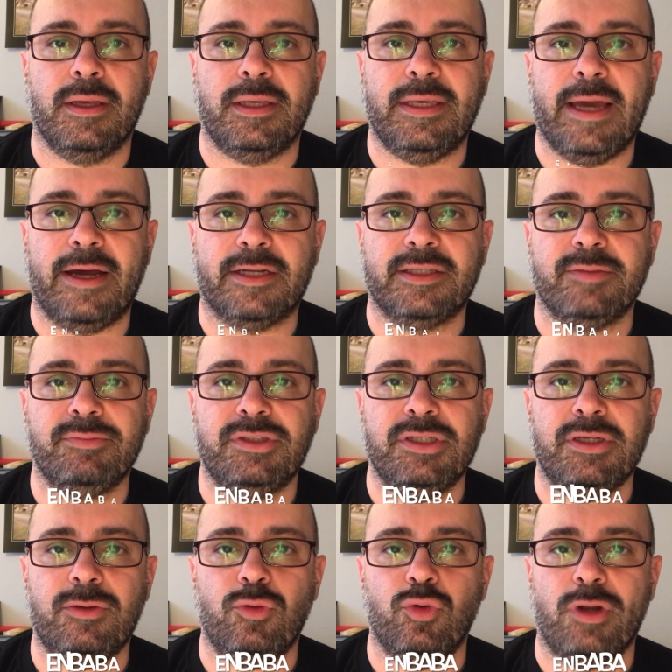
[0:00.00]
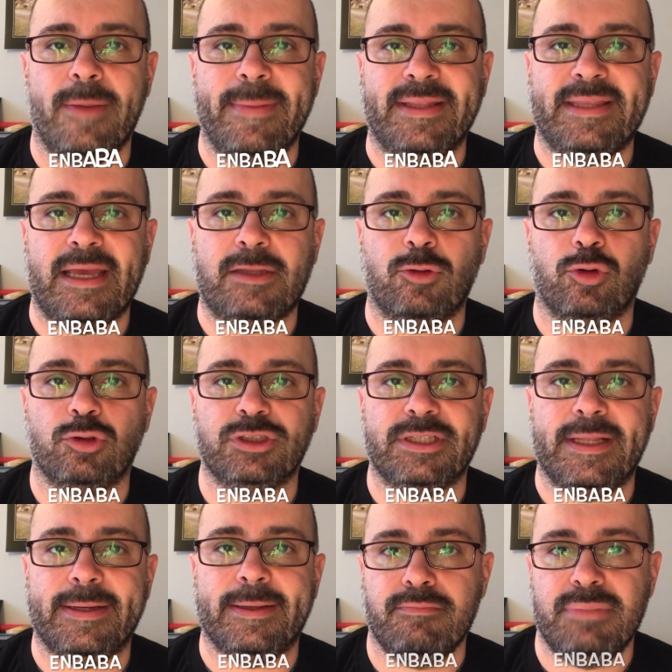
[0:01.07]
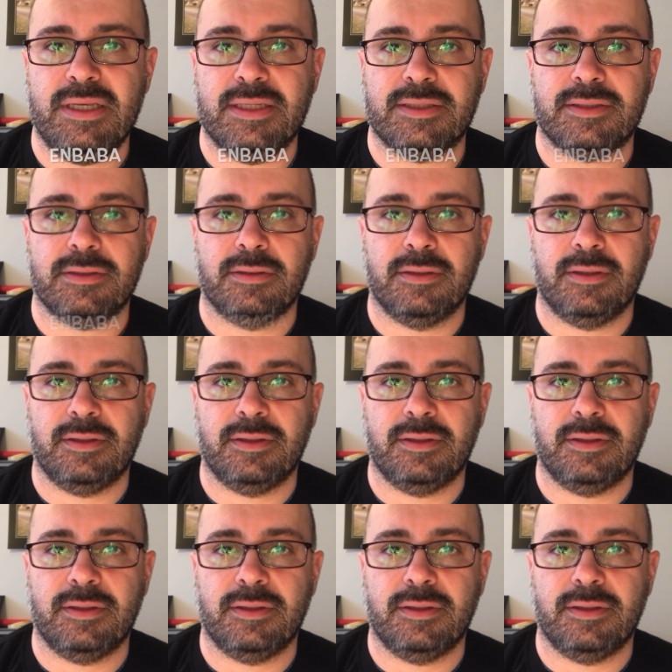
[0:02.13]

Yardımcı üreme teknolojileri. 1.